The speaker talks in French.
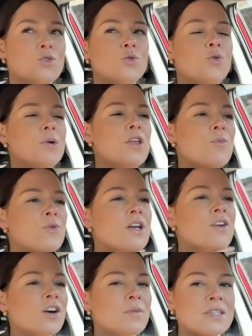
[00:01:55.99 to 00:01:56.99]
je suis coupée dans mon
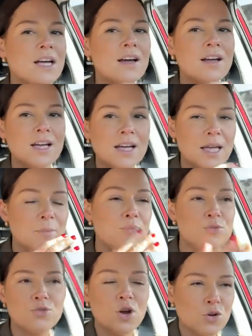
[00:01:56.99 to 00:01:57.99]
élan comme ça et
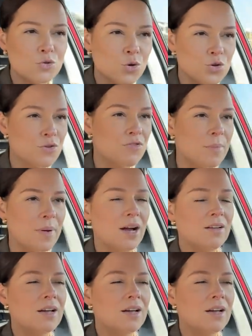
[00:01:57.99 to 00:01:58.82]
plusieurs jours je le fais pas.